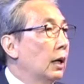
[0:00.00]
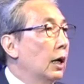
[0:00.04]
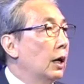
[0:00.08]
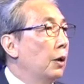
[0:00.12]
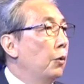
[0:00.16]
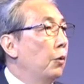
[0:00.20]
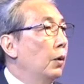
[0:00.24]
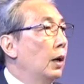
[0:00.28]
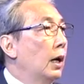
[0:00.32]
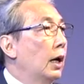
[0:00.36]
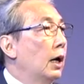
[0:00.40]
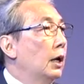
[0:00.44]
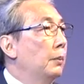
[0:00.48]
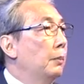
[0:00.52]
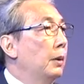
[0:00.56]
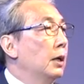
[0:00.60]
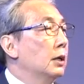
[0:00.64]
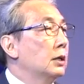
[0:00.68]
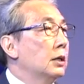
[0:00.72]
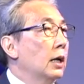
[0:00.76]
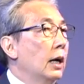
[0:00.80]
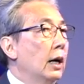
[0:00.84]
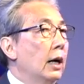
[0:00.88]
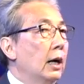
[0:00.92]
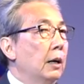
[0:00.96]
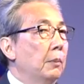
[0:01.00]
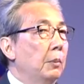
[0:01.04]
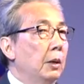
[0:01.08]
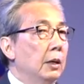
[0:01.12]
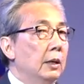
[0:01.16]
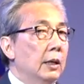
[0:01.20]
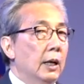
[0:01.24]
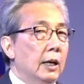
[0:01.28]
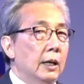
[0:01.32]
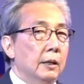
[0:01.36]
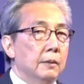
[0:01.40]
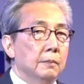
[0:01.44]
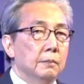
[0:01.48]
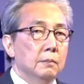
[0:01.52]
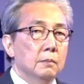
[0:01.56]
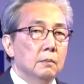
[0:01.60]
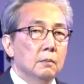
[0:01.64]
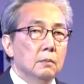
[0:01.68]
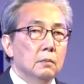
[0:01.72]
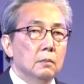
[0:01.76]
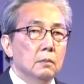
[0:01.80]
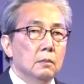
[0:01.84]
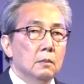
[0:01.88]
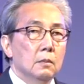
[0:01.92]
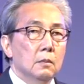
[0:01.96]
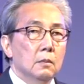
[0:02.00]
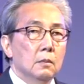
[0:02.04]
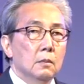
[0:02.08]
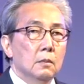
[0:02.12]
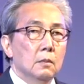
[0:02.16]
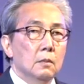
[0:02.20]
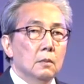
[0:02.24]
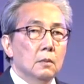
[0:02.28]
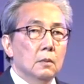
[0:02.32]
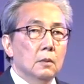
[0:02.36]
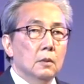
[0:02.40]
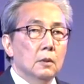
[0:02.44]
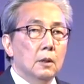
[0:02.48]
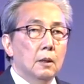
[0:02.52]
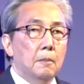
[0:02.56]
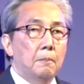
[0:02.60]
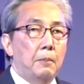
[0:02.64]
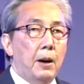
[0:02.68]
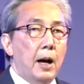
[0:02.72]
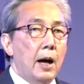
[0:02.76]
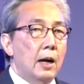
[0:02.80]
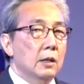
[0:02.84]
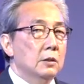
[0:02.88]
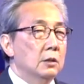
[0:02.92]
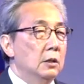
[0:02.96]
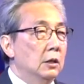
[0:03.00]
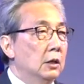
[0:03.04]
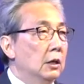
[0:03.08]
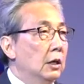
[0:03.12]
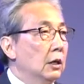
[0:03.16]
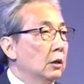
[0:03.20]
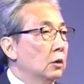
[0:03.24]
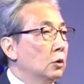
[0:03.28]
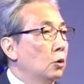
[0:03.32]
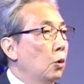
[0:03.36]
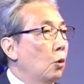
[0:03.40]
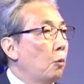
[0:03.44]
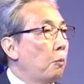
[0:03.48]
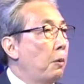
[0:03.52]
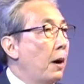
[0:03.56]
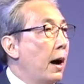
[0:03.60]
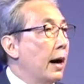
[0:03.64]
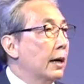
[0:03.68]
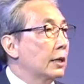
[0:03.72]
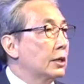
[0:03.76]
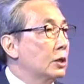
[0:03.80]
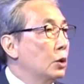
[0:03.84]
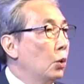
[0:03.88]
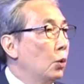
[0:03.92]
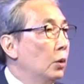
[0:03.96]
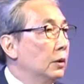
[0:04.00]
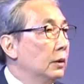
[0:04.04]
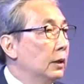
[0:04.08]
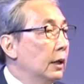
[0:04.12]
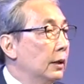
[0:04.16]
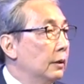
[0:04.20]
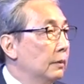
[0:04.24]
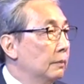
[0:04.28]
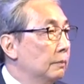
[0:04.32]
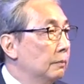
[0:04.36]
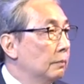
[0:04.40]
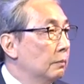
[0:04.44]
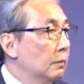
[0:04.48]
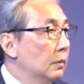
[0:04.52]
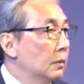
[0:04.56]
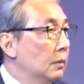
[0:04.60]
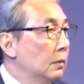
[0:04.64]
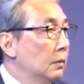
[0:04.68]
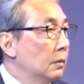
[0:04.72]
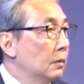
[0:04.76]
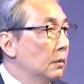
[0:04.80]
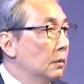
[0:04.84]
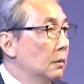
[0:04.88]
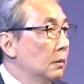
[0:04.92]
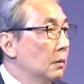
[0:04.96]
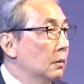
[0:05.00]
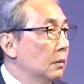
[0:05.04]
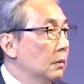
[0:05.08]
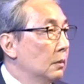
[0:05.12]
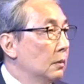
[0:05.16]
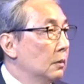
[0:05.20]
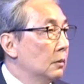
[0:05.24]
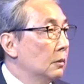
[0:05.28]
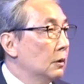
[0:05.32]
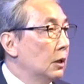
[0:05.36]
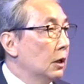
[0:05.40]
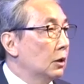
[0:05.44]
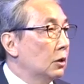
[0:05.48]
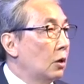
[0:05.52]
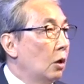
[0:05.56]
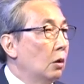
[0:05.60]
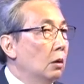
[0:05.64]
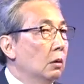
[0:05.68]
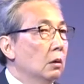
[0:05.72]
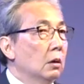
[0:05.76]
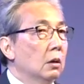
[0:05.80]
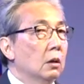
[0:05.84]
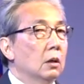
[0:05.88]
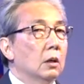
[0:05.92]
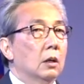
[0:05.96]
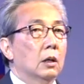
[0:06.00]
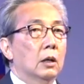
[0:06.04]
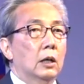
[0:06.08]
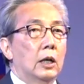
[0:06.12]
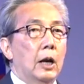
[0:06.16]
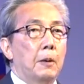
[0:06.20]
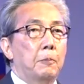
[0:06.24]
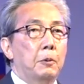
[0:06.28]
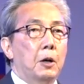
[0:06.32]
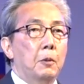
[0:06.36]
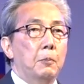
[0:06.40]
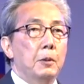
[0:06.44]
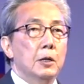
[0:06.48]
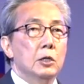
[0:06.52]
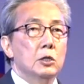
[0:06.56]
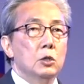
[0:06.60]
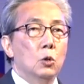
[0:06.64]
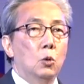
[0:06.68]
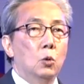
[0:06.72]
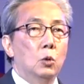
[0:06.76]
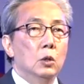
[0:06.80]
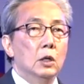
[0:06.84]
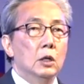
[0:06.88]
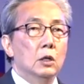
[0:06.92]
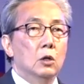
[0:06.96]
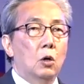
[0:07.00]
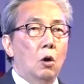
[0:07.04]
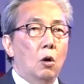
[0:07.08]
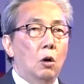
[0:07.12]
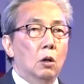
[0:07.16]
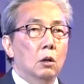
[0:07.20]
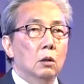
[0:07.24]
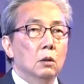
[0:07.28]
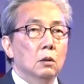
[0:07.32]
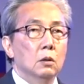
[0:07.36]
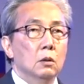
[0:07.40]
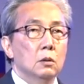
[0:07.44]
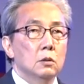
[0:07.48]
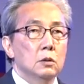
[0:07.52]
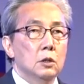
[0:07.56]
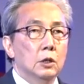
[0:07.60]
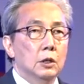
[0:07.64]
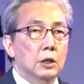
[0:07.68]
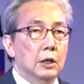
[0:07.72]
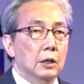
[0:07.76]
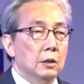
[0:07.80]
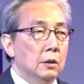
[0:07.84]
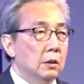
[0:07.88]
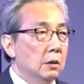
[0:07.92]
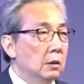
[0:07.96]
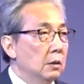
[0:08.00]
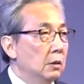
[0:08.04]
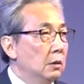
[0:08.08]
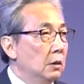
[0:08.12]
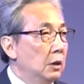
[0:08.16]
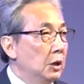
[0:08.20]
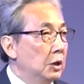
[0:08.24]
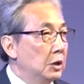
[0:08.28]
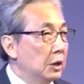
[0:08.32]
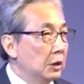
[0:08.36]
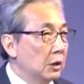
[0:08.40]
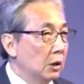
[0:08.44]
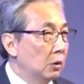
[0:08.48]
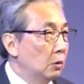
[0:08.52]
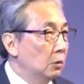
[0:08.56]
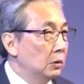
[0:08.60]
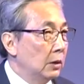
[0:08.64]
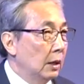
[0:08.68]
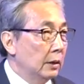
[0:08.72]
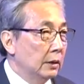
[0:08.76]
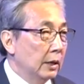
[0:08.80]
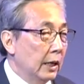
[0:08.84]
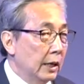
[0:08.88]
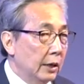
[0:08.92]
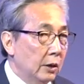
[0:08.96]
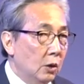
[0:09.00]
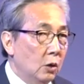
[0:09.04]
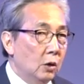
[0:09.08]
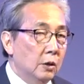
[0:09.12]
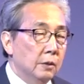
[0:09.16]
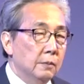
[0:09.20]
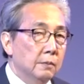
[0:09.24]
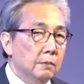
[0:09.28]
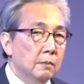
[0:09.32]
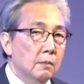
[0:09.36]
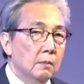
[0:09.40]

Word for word: ในเวลาไม่ช้าไม่นาน ภาคเศรษฐกิจทุกภาคส่วนนั้น จะต้องกลับเข้าไปสู่เรื่องของเศรษฐกิจดิจิทัล อย่างแน่นอน